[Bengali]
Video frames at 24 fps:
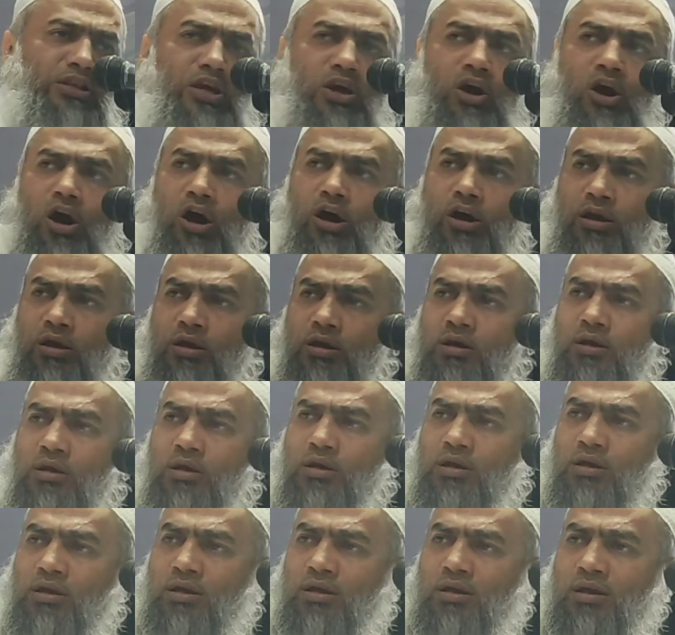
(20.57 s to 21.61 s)
কি হয়
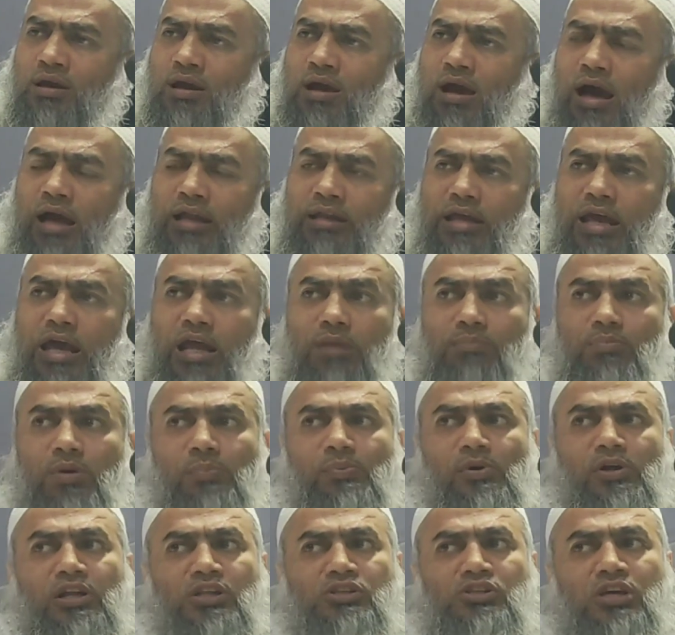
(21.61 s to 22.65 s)
আর এর
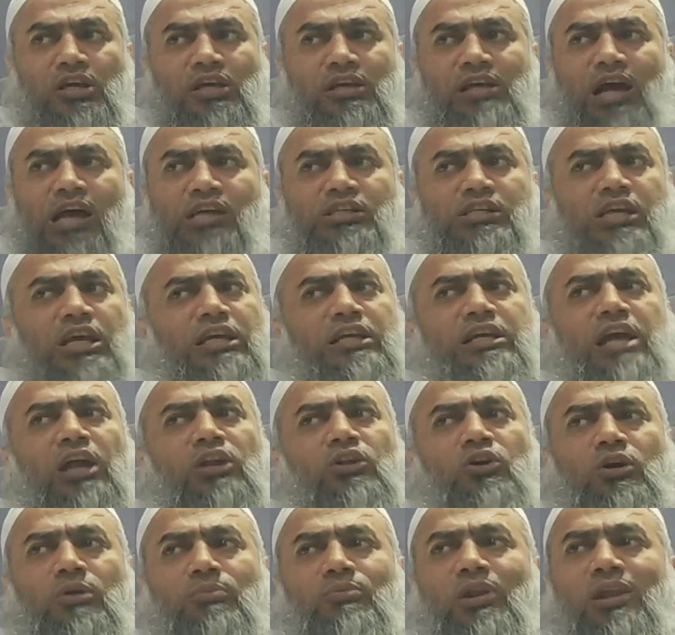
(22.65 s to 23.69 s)
বিপরীত শিক্ষা শিক্ষা
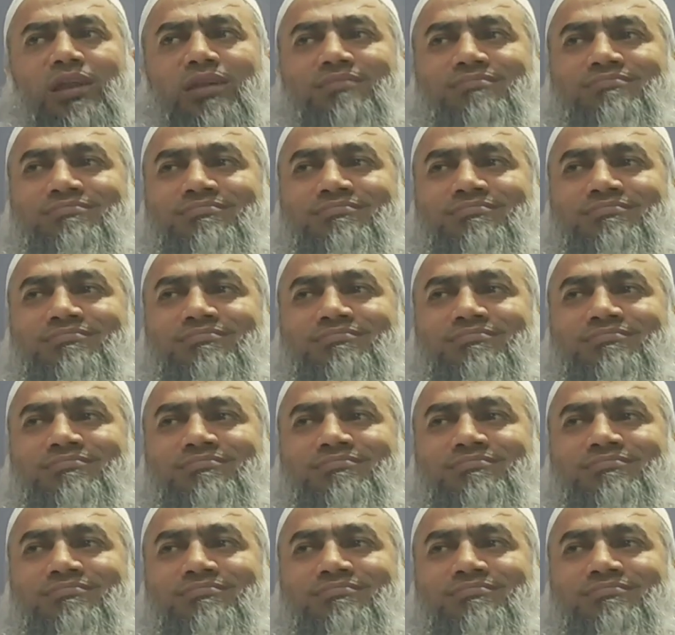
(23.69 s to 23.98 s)
না বলেন